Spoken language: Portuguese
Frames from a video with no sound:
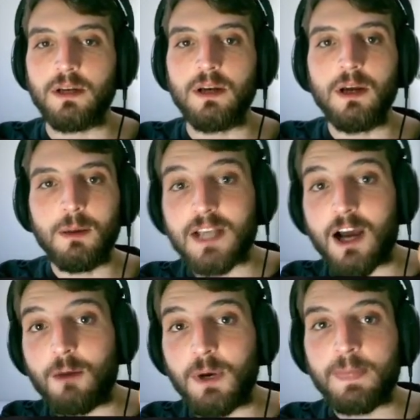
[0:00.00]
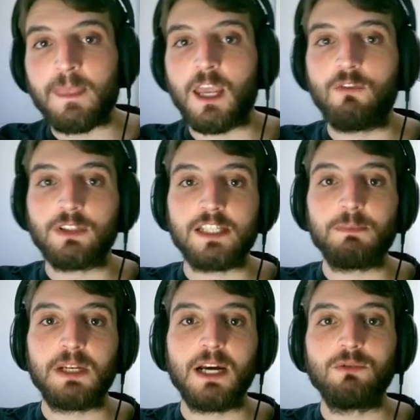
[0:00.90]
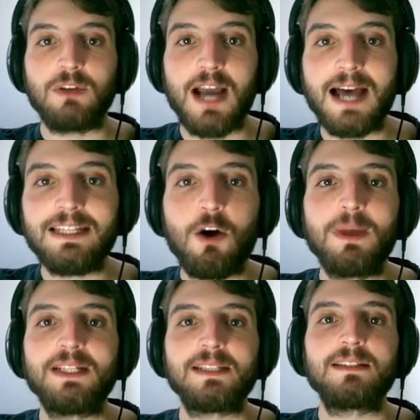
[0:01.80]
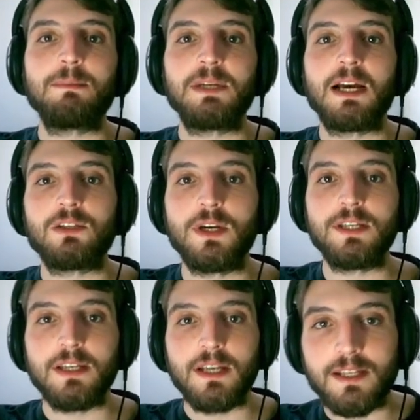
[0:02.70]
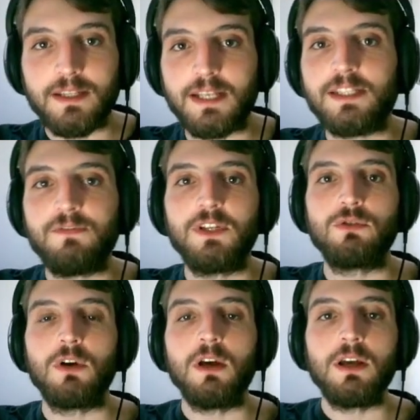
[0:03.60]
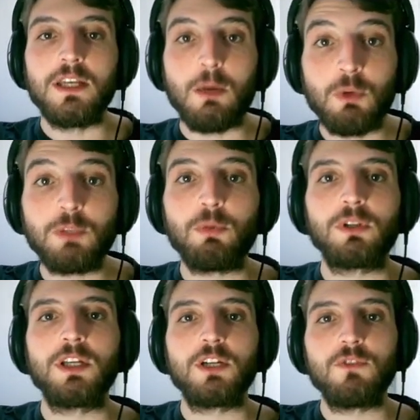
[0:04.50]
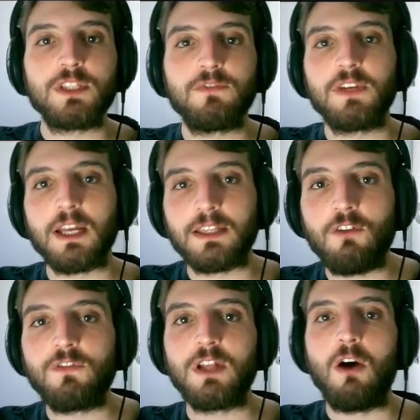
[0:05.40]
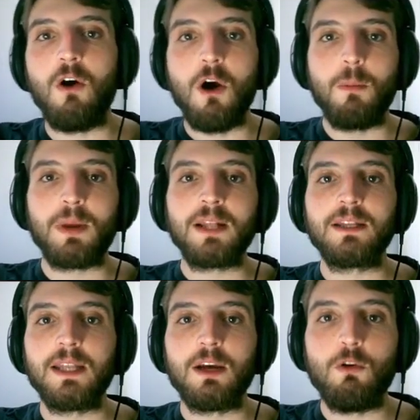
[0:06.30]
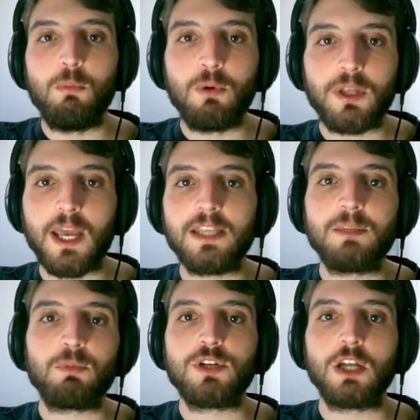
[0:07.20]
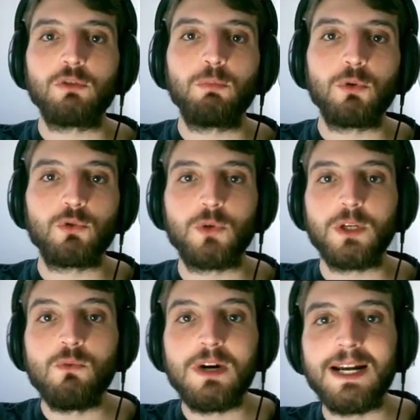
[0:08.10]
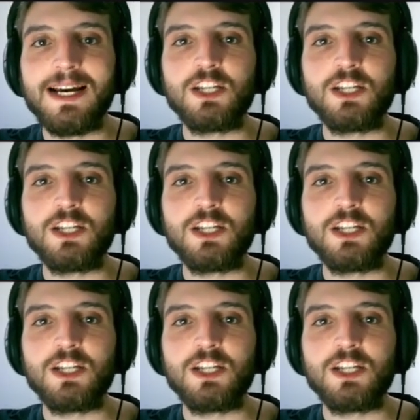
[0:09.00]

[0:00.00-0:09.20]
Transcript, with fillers: Mas calma, que eu vou estar explicando cada uma dessas aplicações nesse vídeo. E é muito importante que você fique até o final para entender o porquê esse projeto possui um grande